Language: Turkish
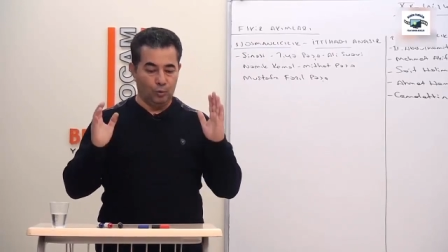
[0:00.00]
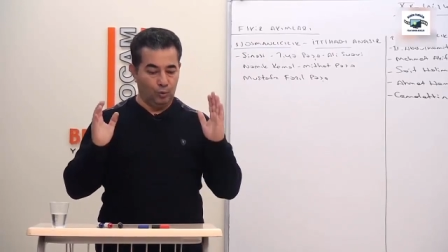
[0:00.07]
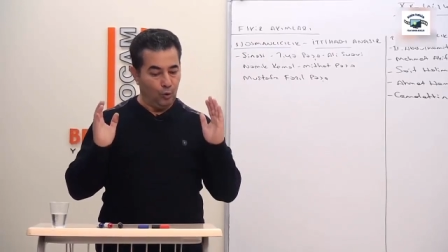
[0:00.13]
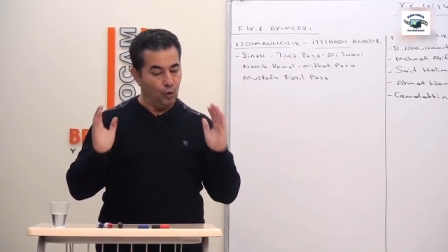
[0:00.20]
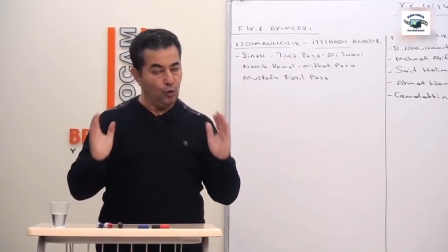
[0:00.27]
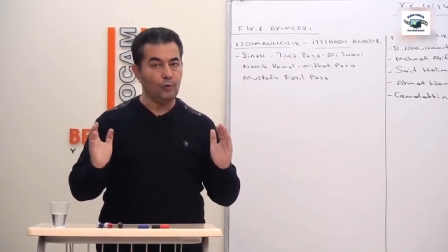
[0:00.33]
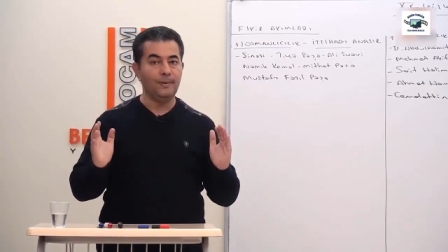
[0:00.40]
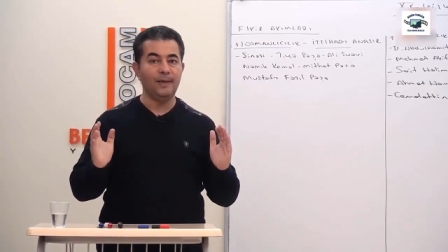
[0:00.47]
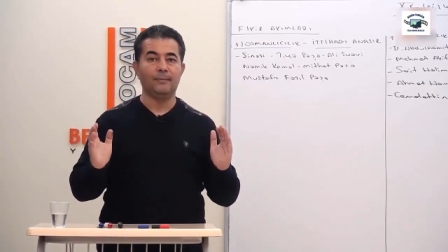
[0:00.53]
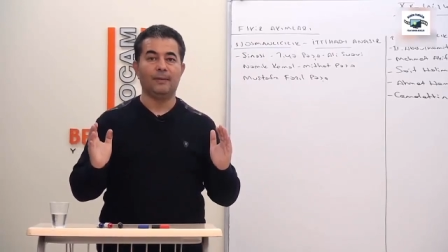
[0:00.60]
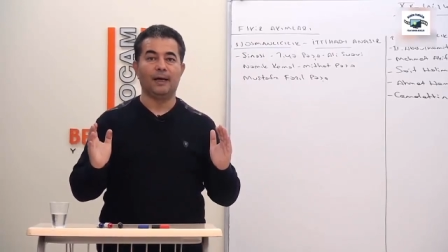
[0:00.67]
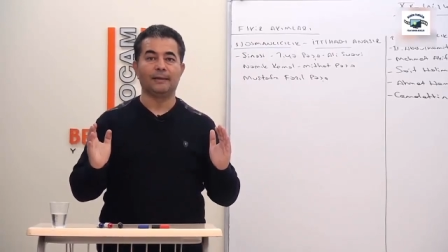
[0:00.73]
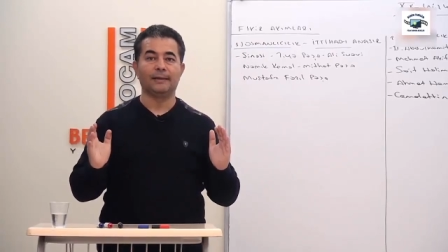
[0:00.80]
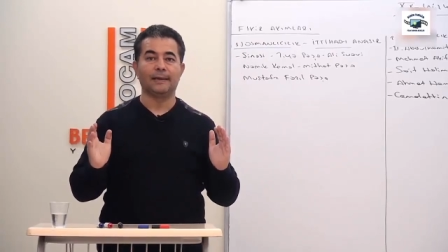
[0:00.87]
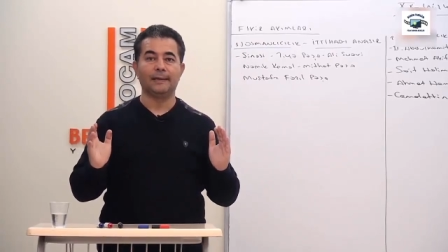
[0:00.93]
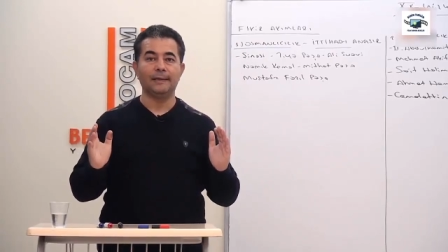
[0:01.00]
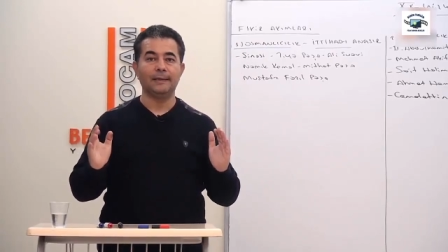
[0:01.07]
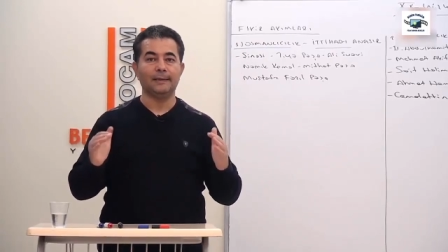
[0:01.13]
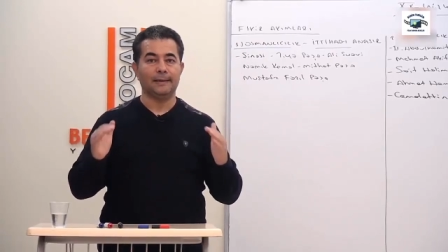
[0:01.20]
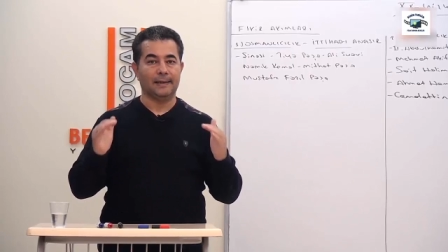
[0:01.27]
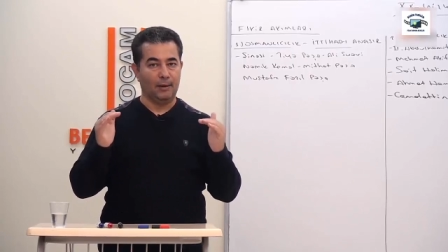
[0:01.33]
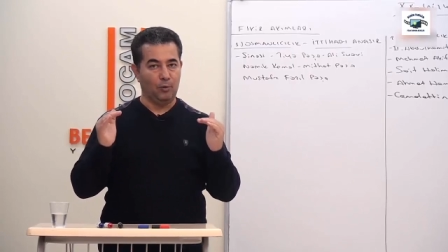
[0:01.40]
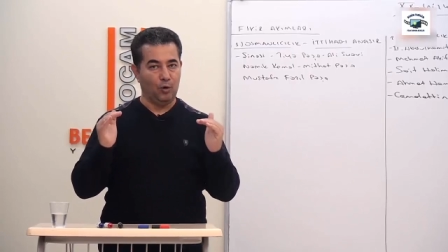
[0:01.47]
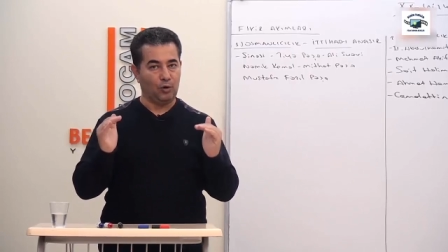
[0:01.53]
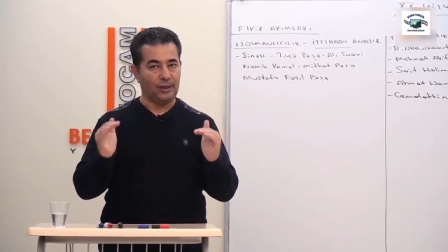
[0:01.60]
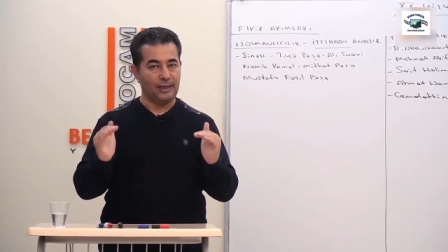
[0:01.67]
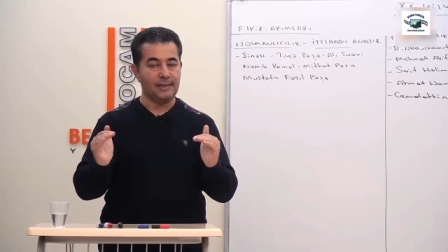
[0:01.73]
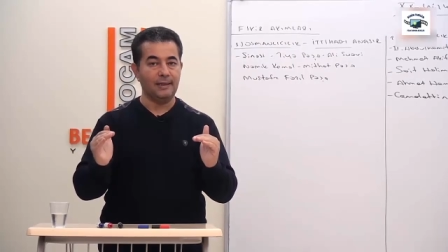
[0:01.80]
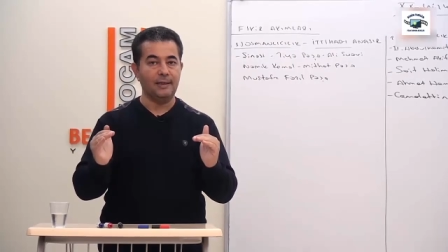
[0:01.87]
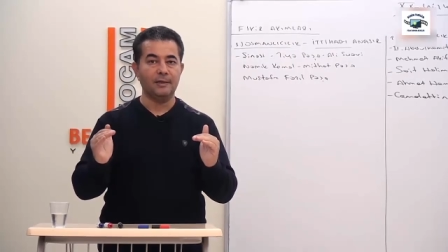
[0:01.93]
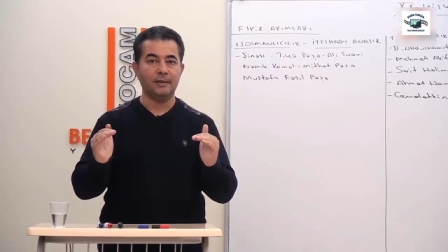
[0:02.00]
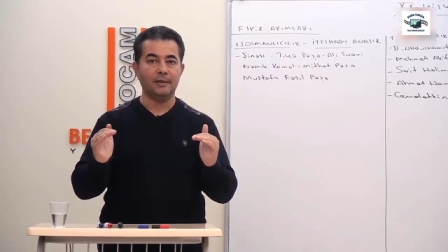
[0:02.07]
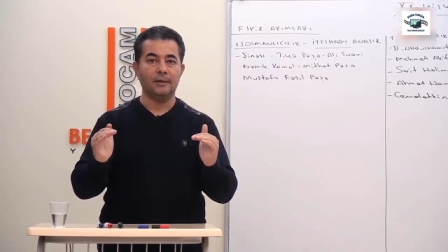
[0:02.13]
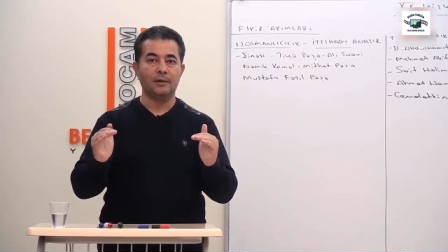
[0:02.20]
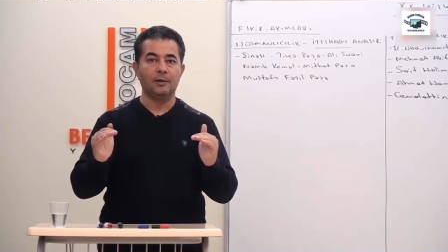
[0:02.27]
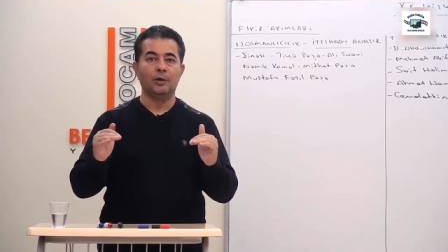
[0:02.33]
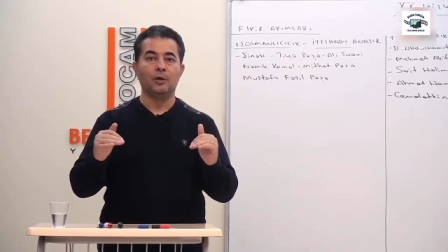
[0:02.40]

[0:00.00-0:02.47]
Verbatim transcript: Doğru bir mantıktır, demokrasidir,